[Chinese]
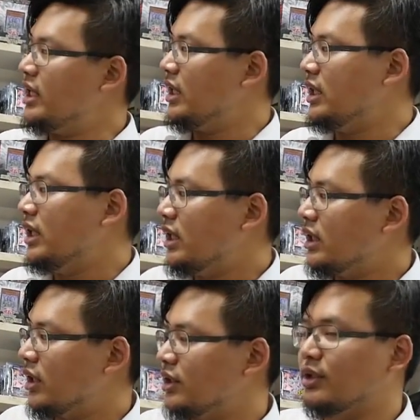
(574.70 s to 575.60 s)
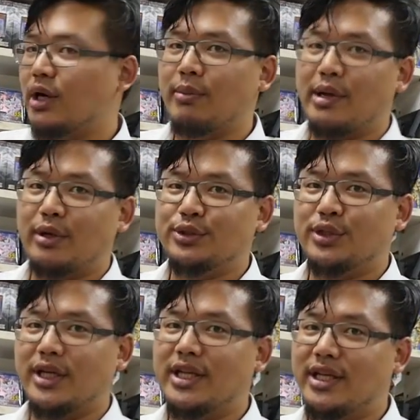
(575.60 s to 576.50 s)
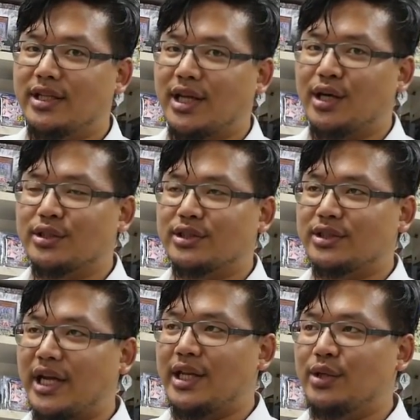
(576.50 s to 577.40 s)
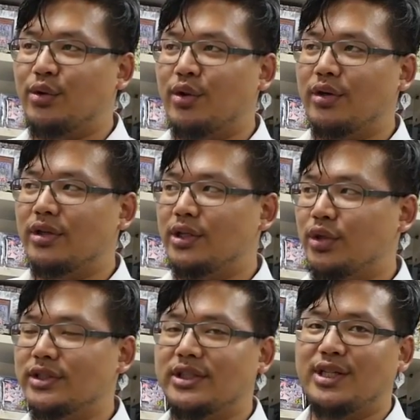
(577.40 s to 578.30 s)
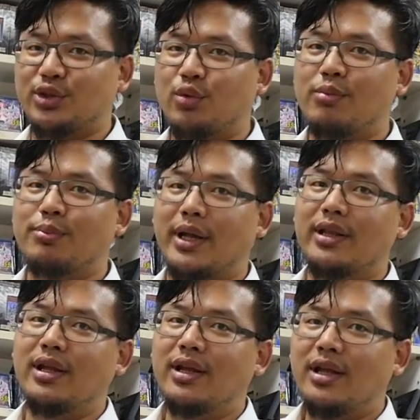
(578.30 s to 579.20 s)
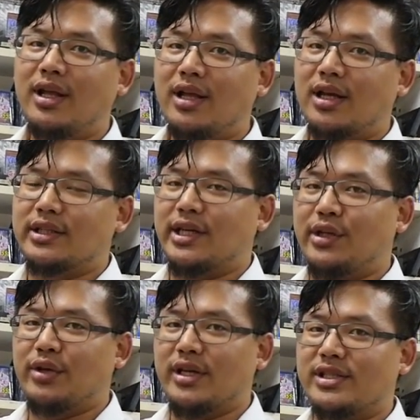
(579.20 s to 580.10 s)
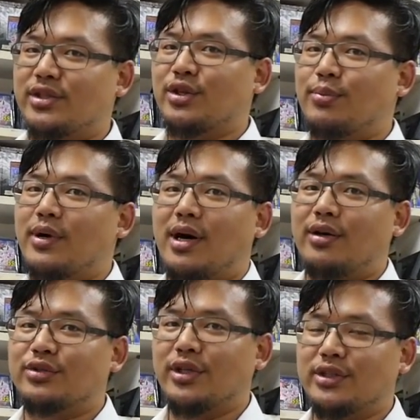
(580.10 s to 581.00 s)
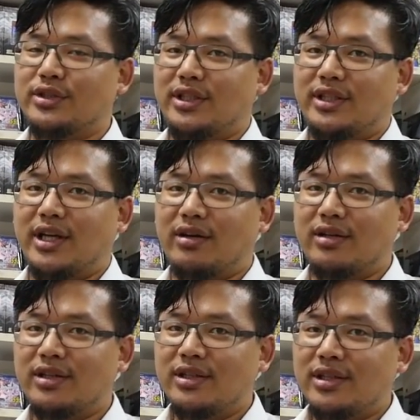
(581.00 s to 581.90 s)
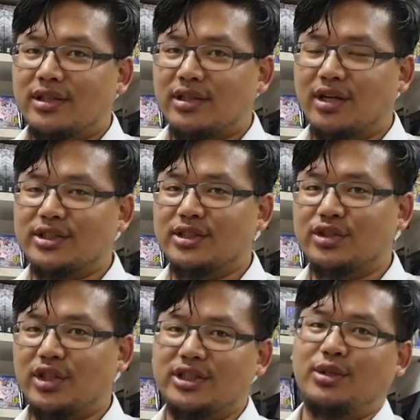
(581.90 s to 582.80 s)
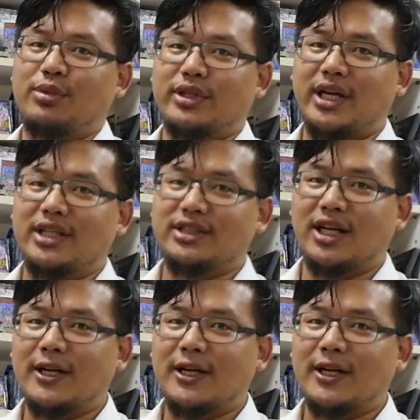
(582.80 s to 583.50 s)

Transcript: 英，就是那种卖玩具的丽英，他有代理过一段时间的中文版。嗯。可是可能因为销售不好，所以就停掉了。然后之后就一直都没有代理商。